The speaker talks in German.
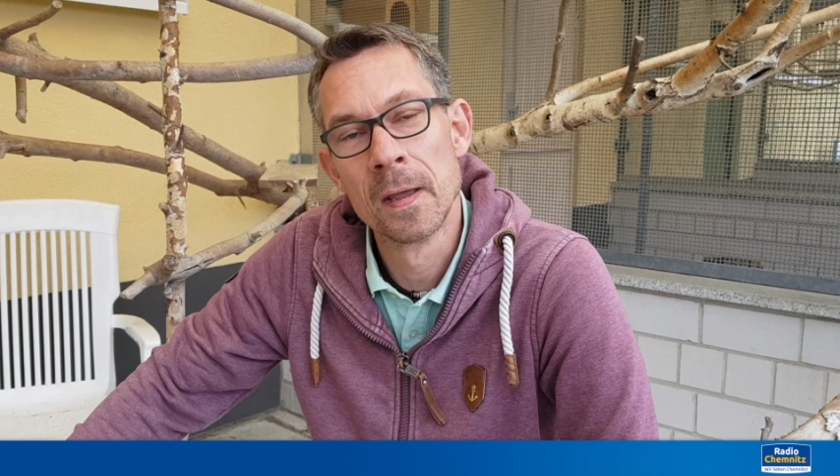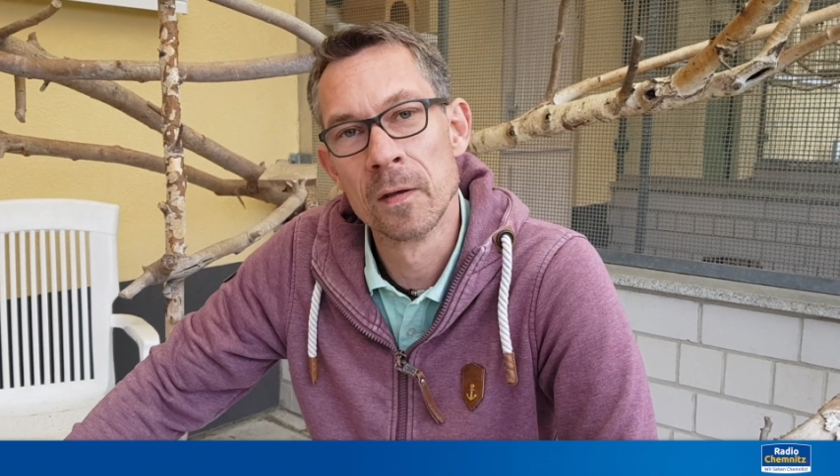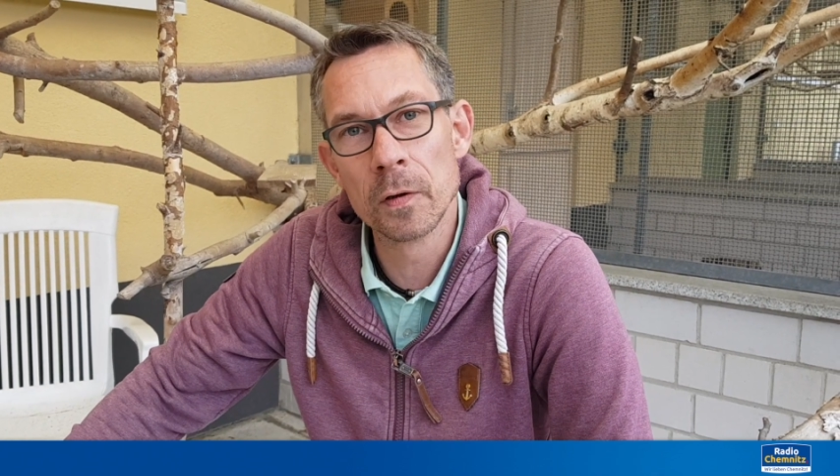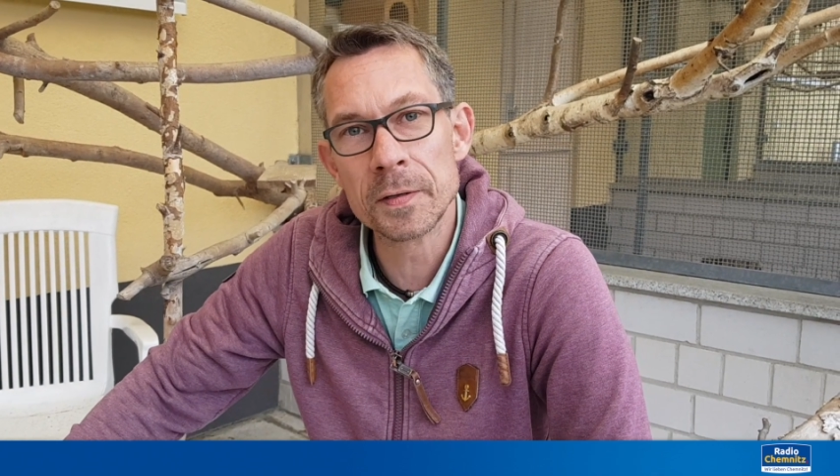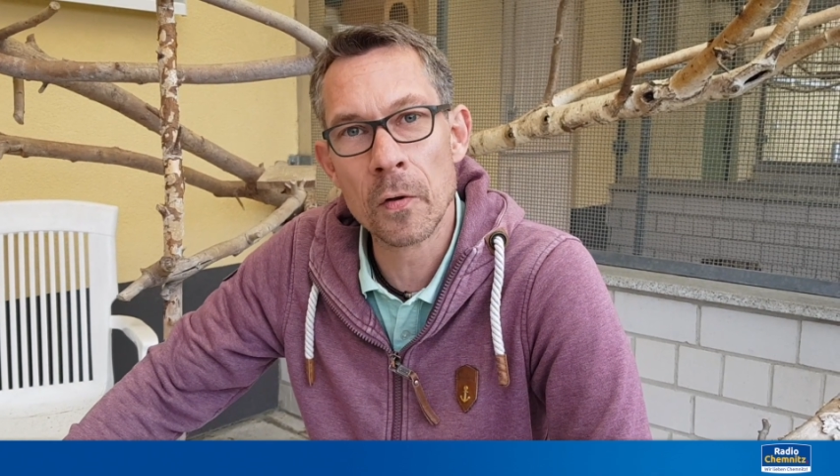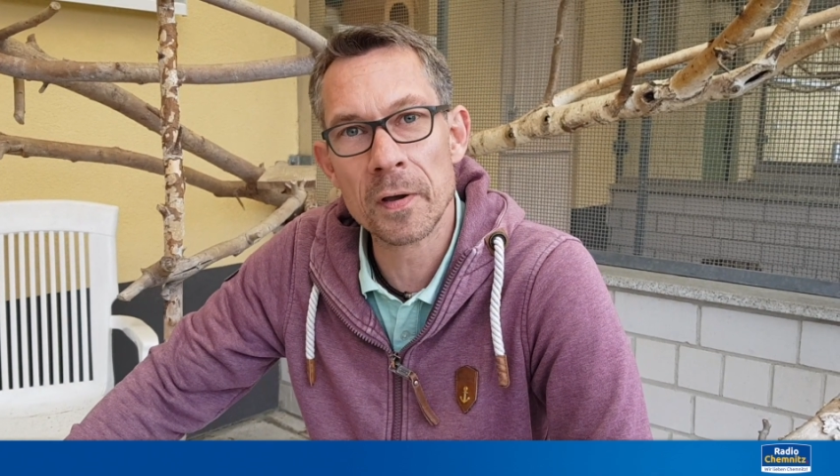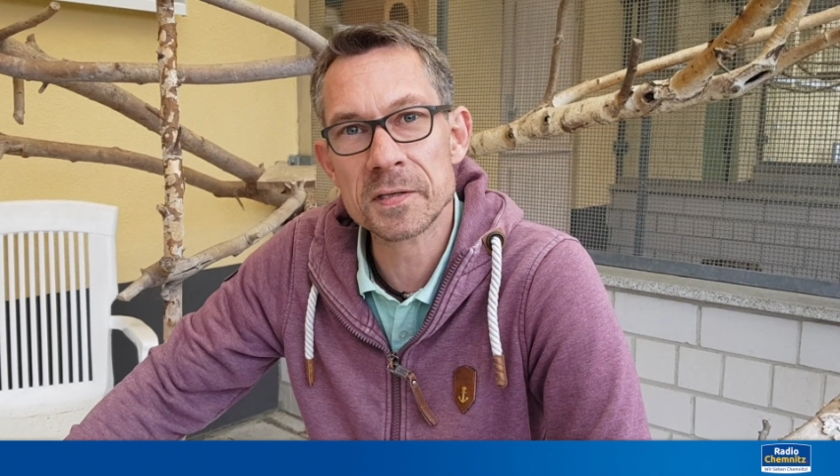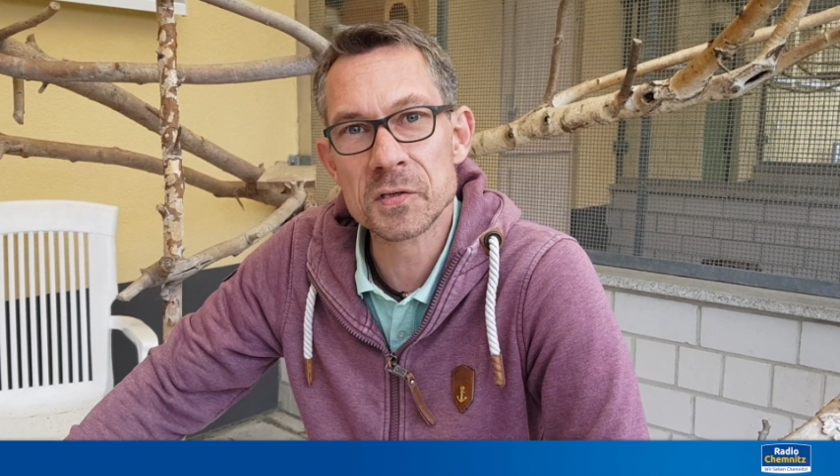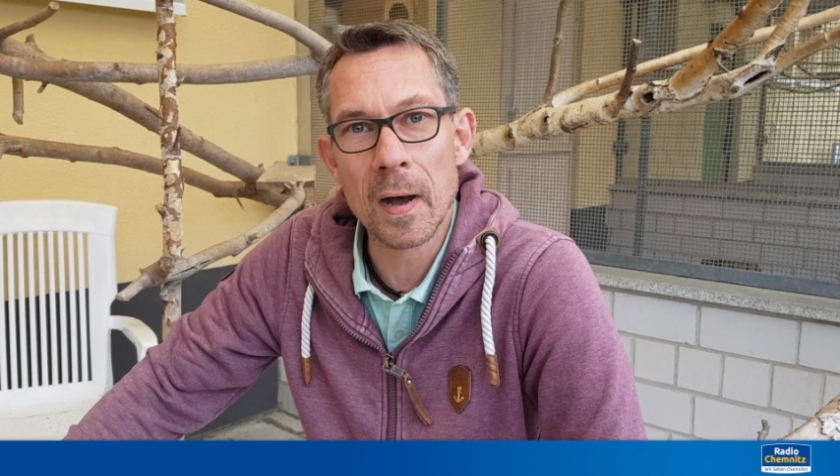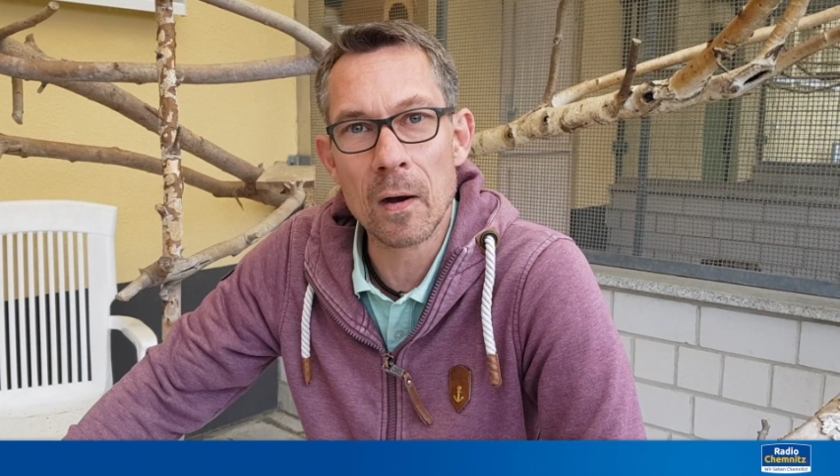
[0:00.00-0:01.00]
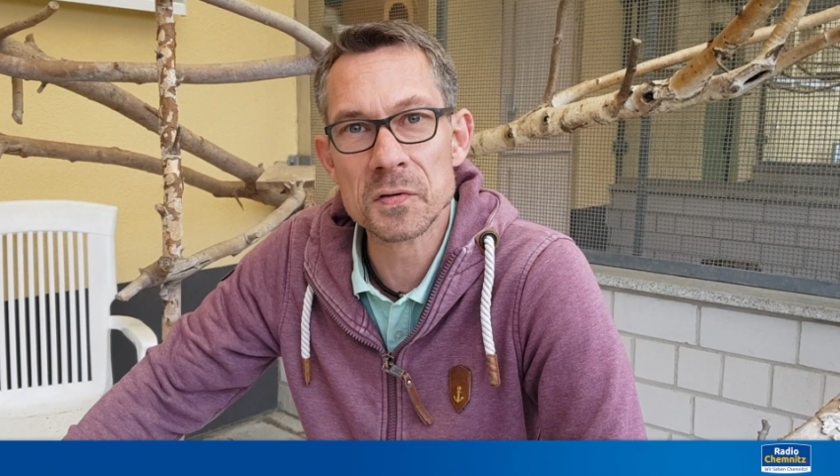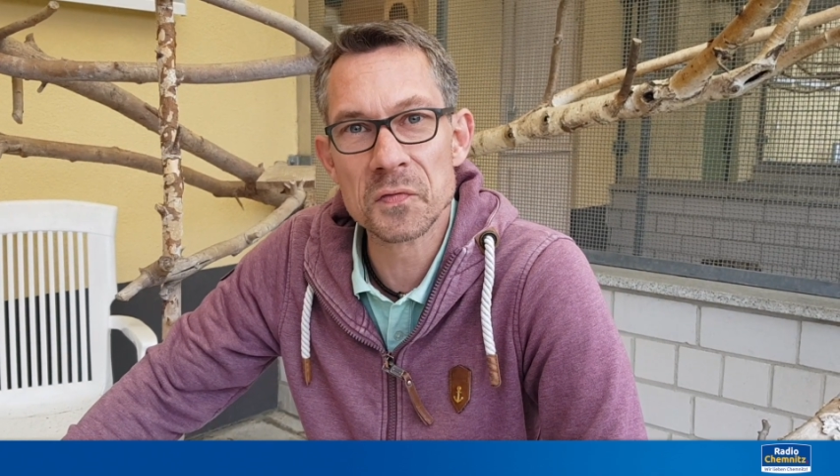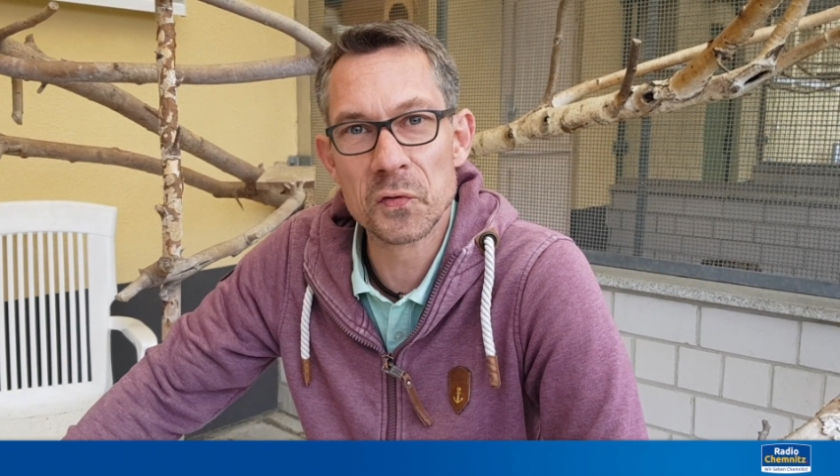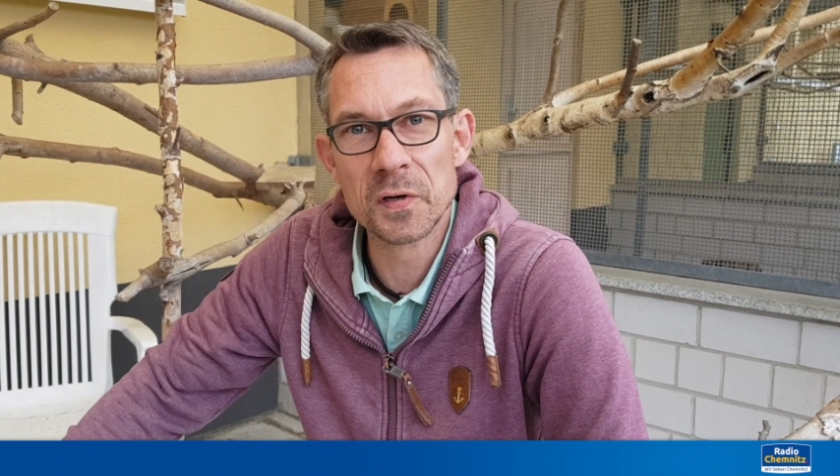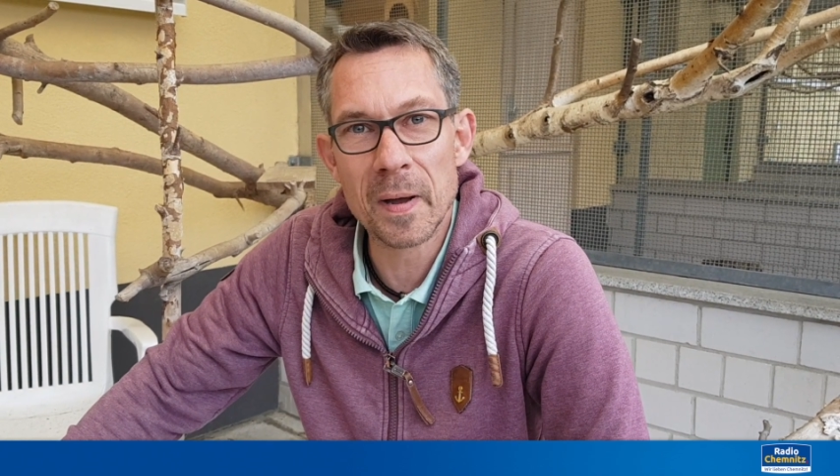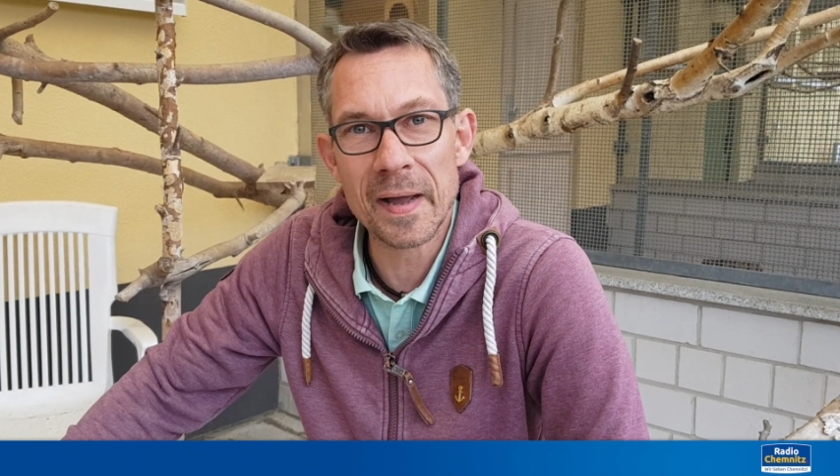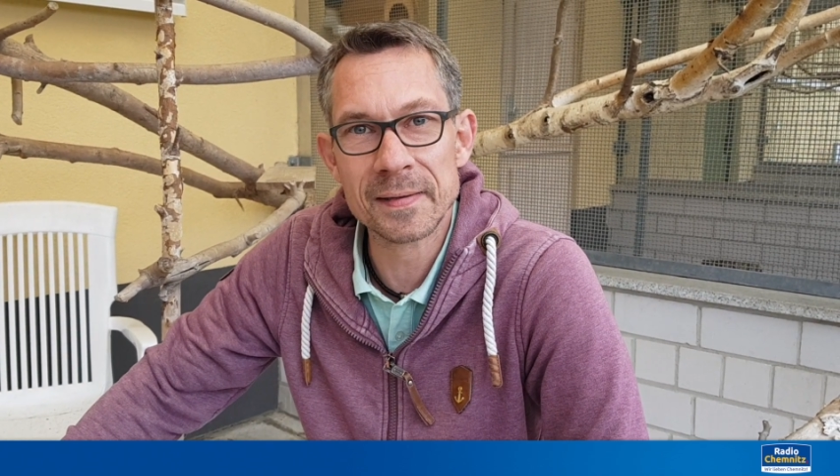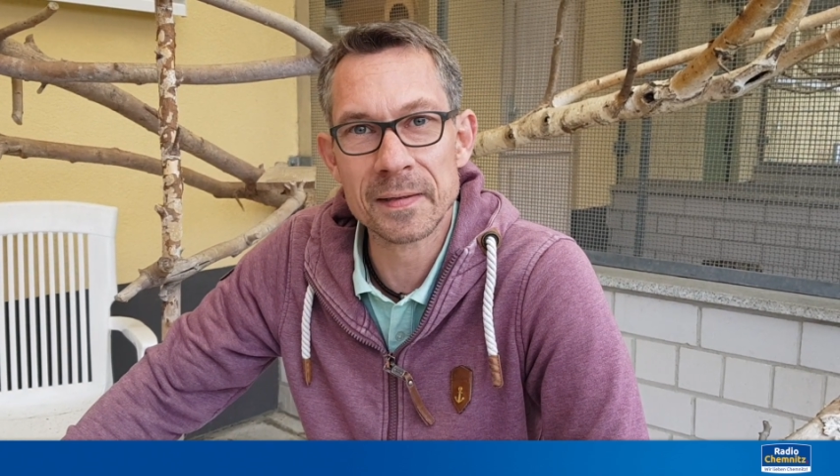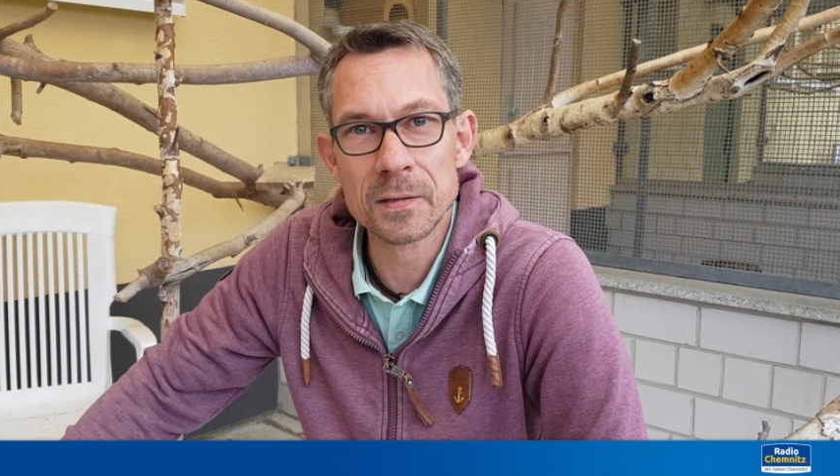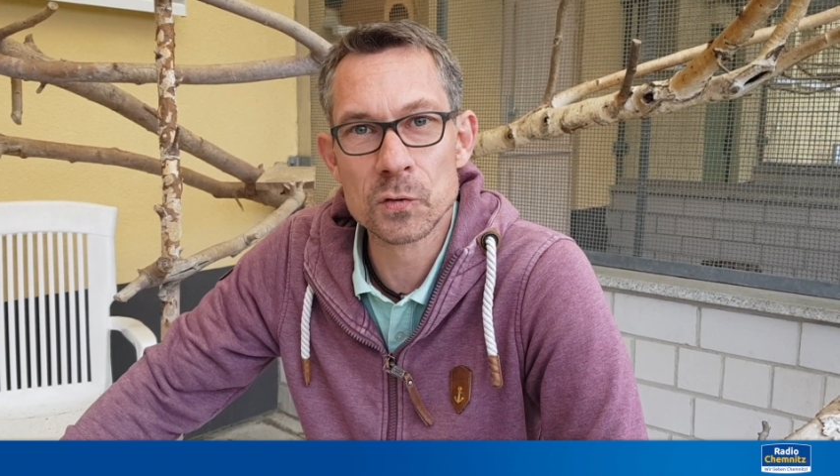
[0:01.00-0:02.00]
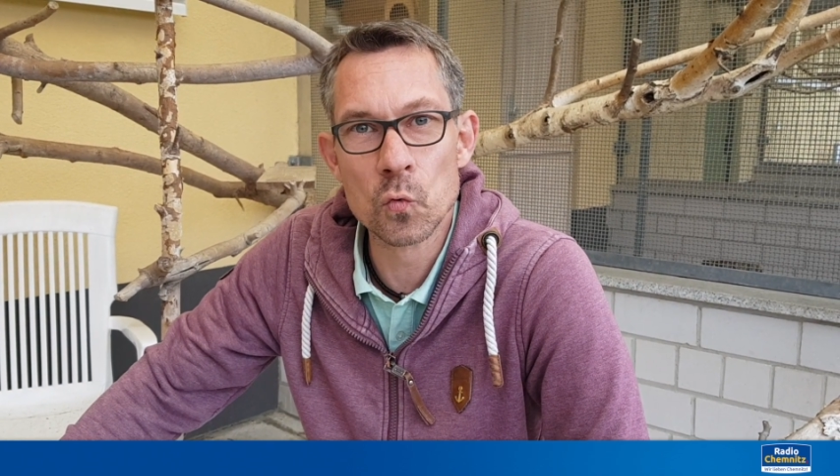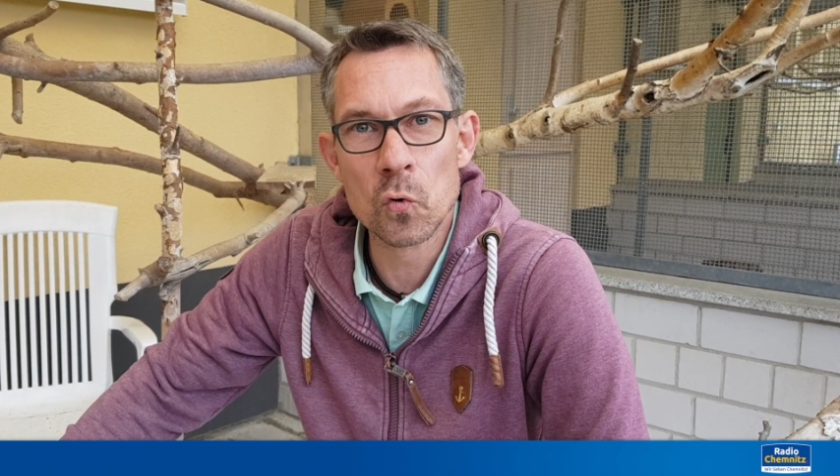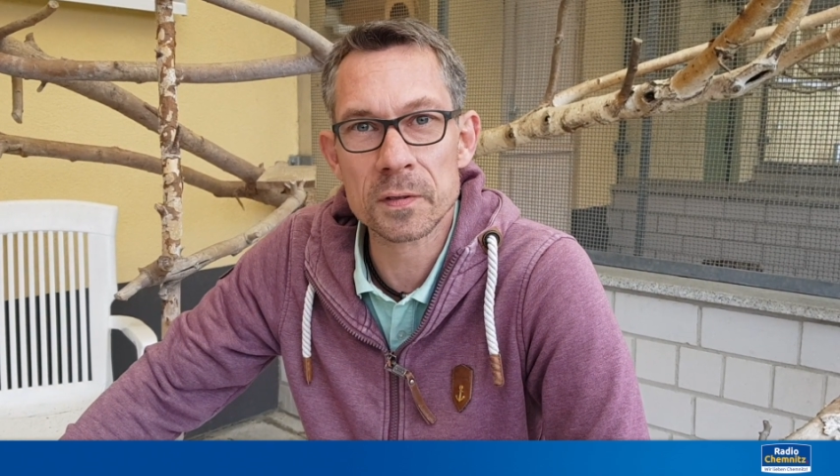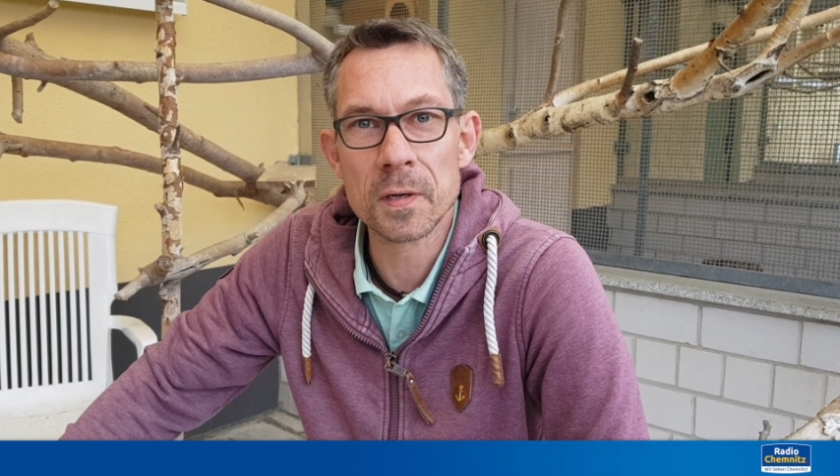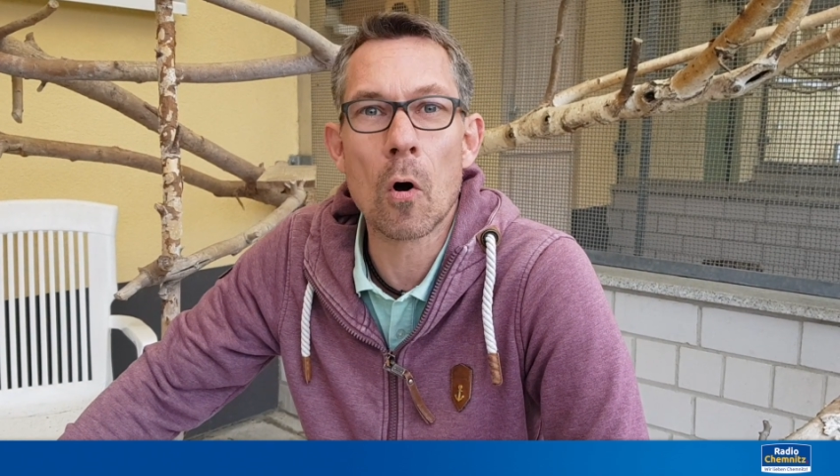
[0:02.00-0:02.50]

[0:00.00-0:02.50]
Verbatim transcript: wird ein neues Zuhause für die beiden gesucht.